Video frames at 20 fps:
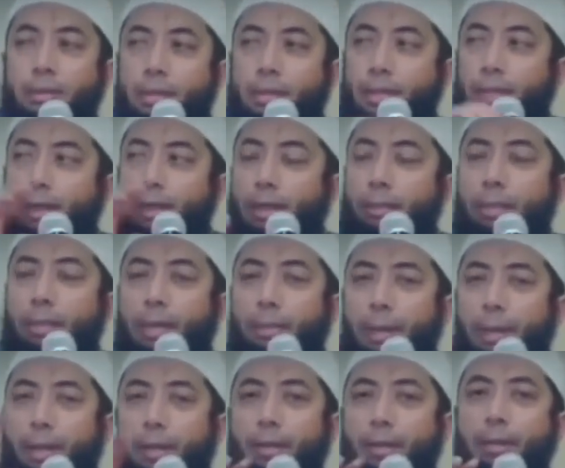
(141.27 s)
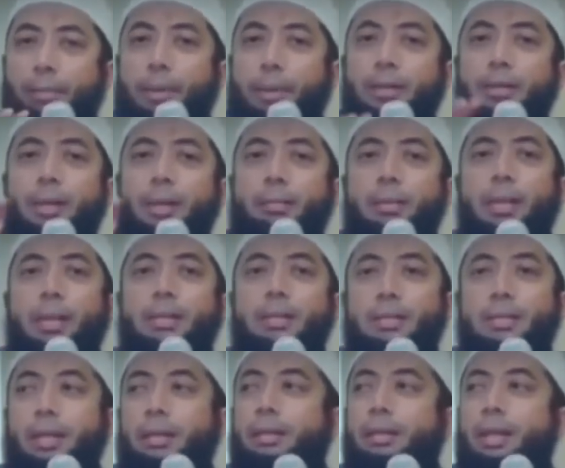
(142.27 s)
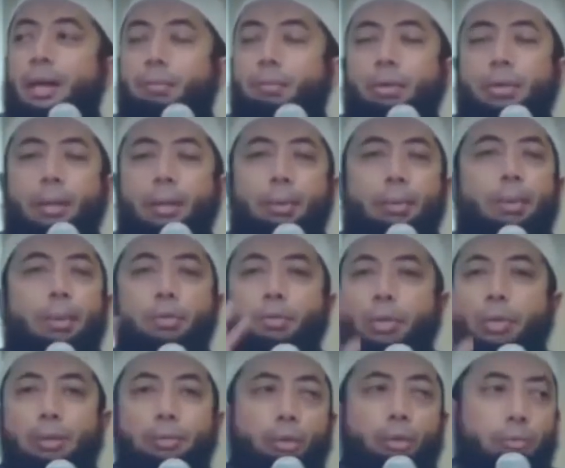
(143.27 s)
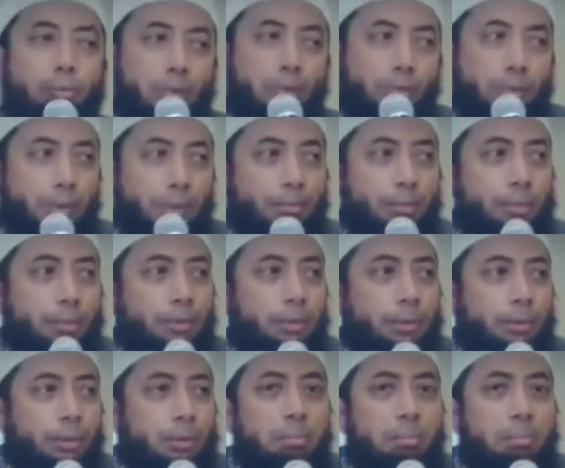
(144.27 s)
sekitar 5-6 hari ke depan dia bilang, saya tidak buat apa-apa kecuali minum zam-zam.